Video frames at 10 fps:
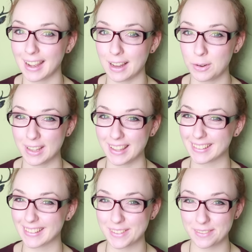Hallo
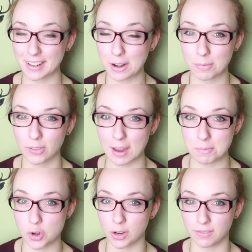Liesen und willkommen zu
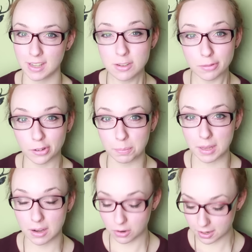einem neuen Video von
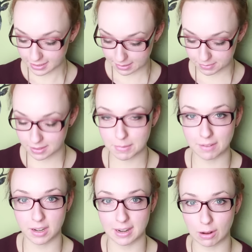mir. Heute gibt es
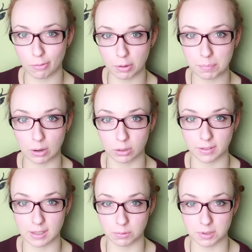mal wieder ein
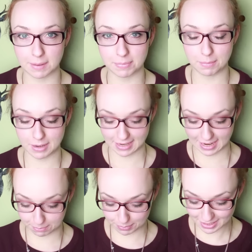Aufgebraucht-Video. Ich habe nämlich
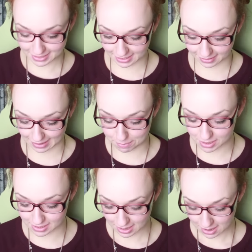ein bisschen
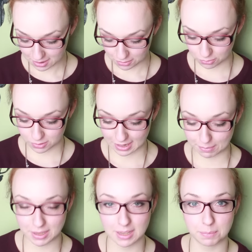gesammelt und
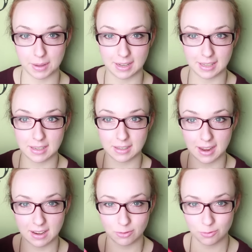habe hier in Berlin
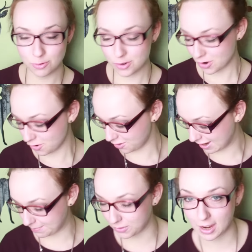eine Tüte
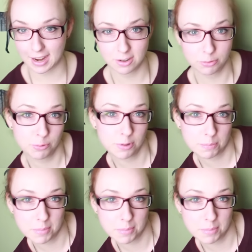und habe noch eine Tüte